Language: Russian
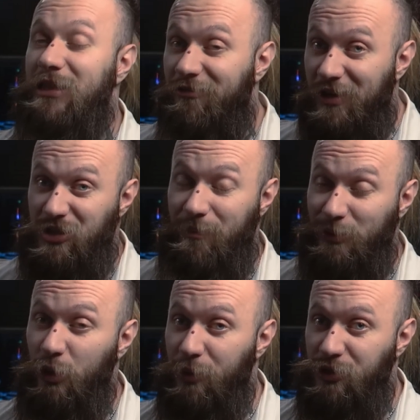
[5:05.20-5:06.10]
Это важно
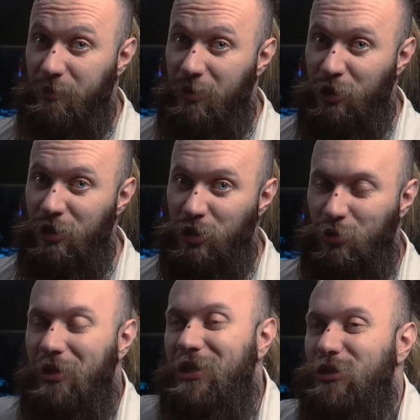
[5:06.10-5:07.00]
по той простой причине,
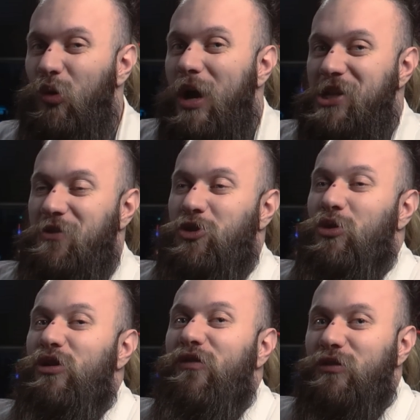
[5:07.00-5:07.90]
что Intel указывает,
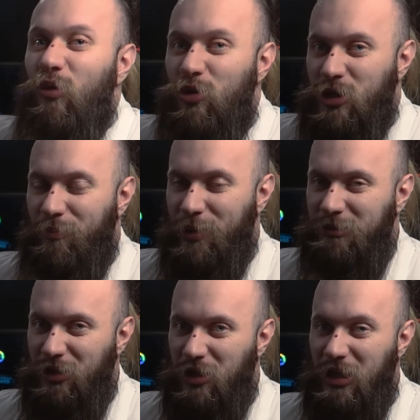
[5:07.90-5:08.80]
что они в лучшем
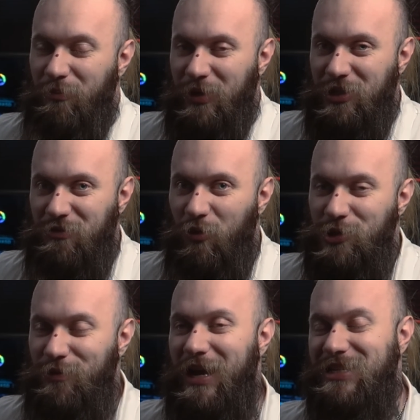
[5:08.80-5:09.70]
положении
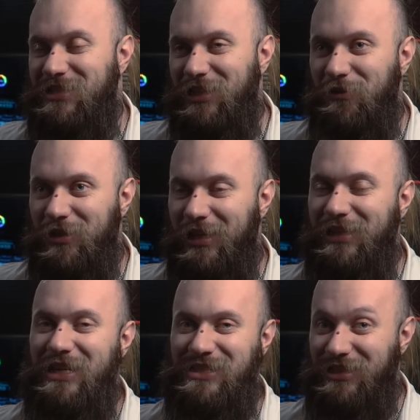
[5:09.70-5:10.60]
производства, а следовательно,
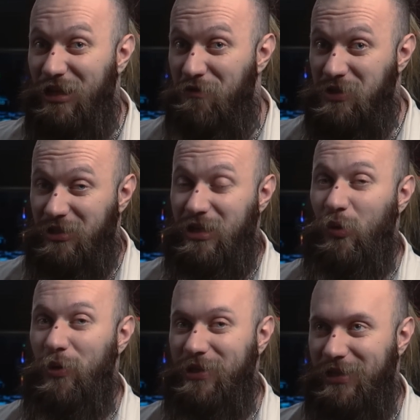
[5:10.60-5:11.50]
если дефицит
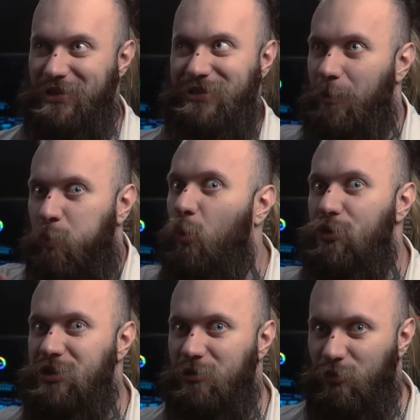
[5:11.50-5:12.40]
какой-то есть,
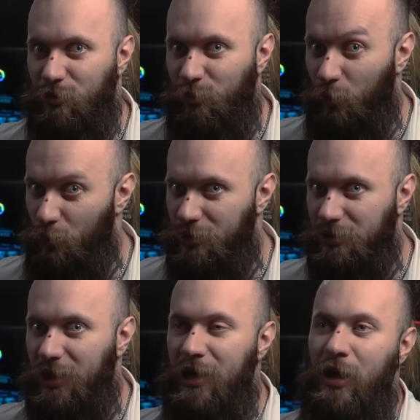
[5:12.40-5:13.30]
допустим, он
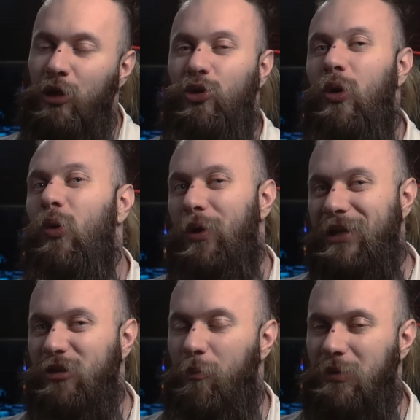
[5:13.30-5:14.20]
будет, то у
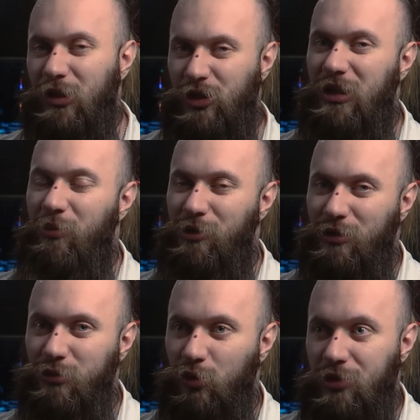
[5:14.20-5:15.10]
Intel положение
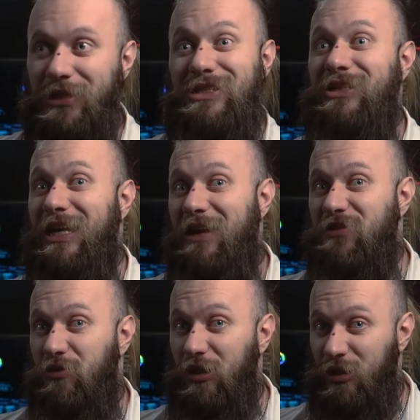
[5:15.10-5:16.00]
будет лучше. И, скорее
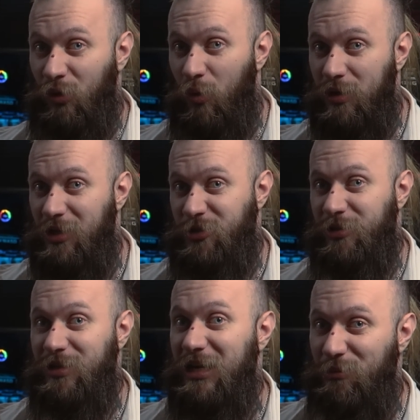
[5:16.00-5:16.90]
всего, не только с
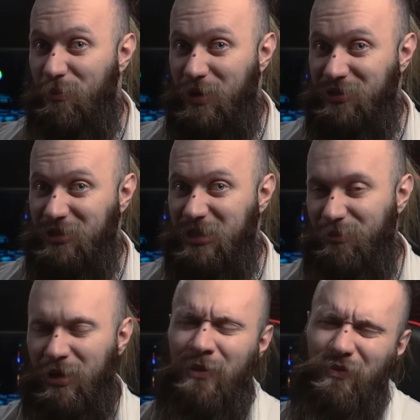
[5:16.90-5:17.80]
центральными
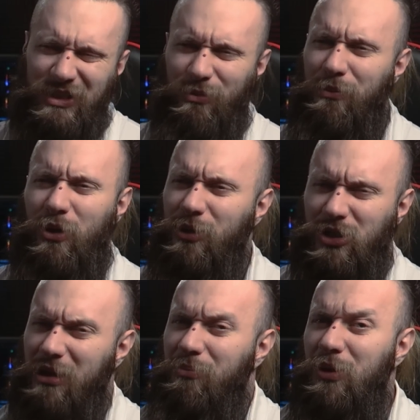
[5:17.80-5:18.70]
процессорами. Если мы берем
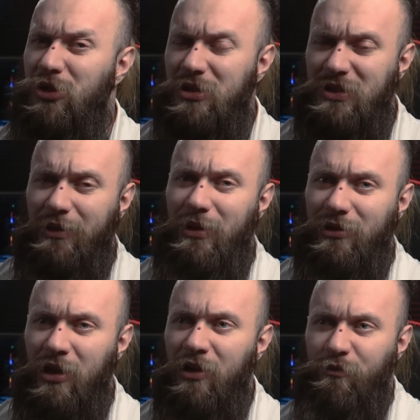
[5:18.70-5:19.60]
даже обычный
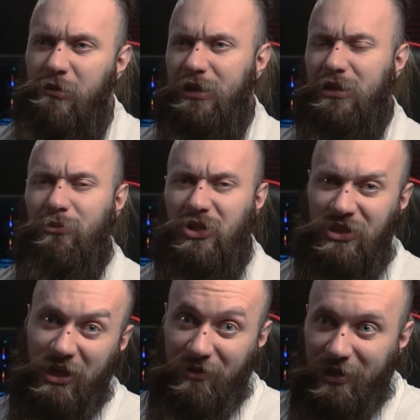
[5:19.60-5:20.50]
сегмент, в плане там не
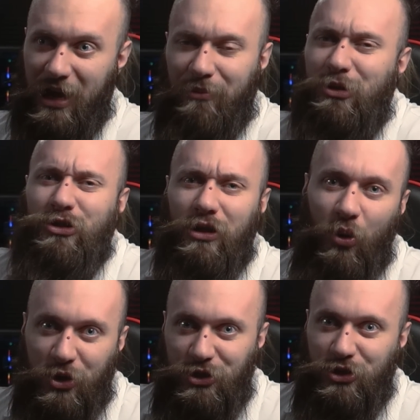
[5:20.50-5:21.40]
серверный, а обычный
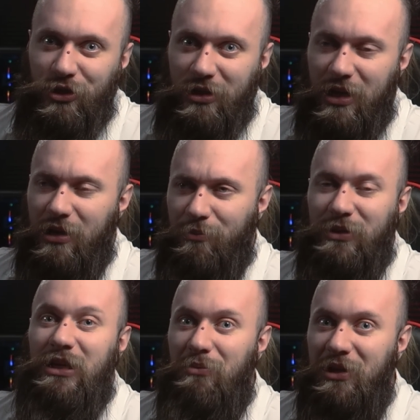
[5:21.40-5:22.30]
розничный, да,
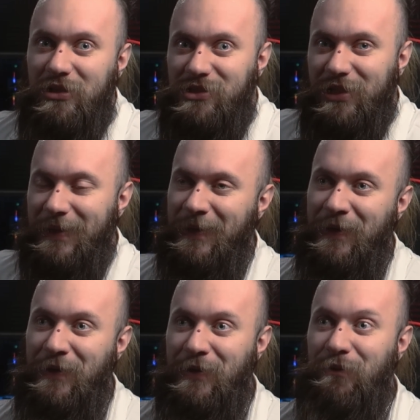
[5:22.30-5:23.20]
потребительский,
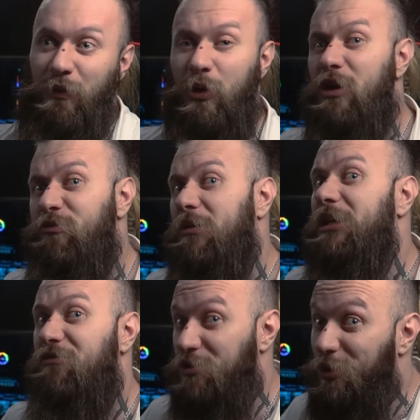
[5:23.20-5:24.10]
то и в
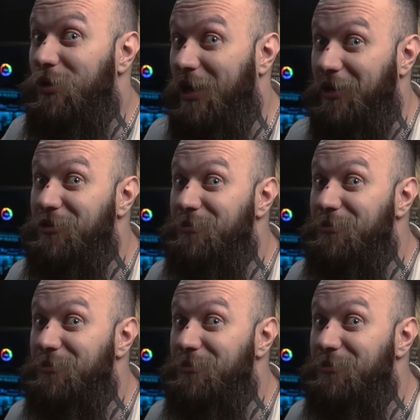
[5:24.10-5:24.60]
плане видеокарт.